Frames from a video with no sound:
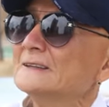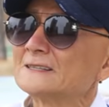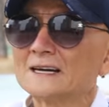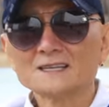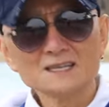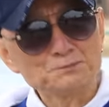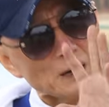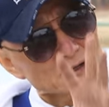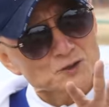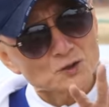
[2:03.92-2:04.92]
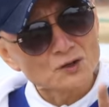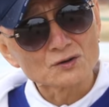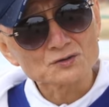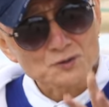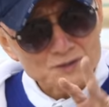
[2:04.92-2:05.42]
자이
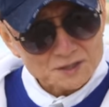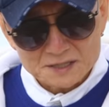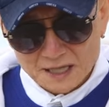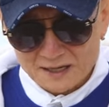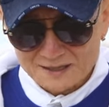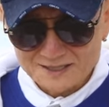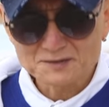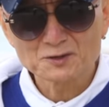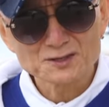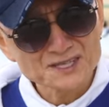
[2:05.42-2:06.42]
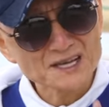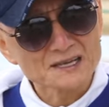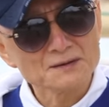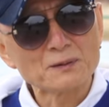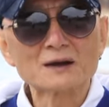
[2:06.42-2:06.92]
방송 조철 스타일 지금 현재
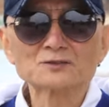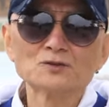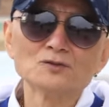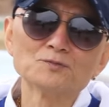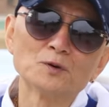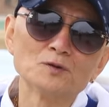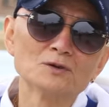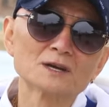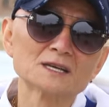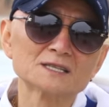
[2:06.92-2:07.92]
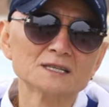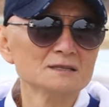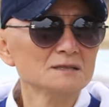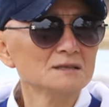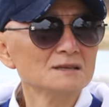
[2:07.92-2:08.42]
이 방송을 보고 계신